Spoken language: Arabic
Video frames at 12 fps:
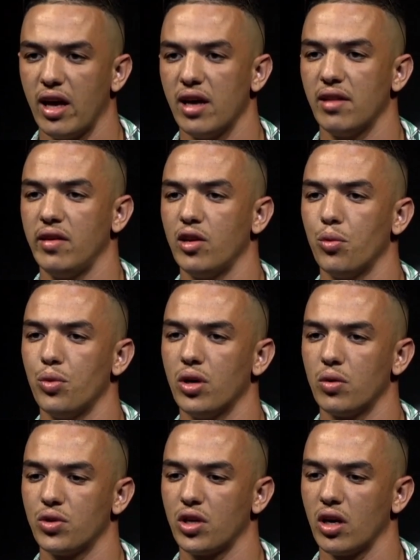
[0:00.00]
حياتي
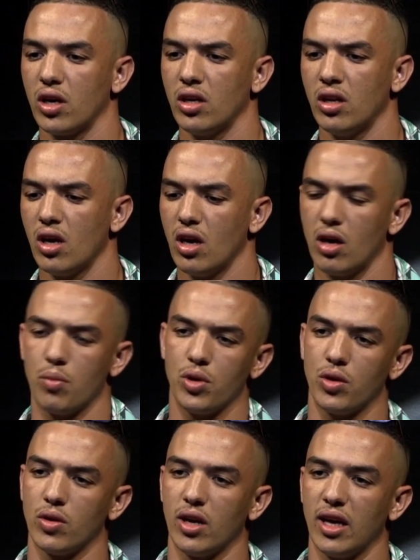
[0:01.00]
اليوميه واش كاين
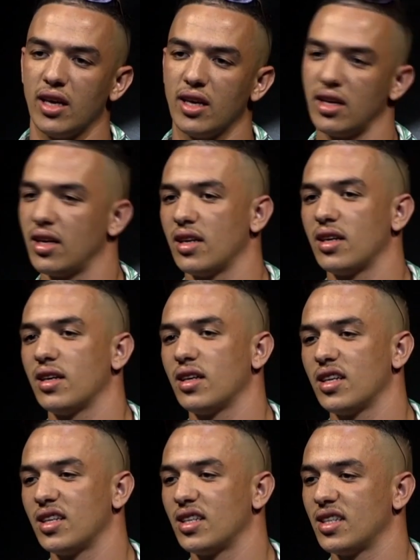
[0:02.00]
بدون اي أه،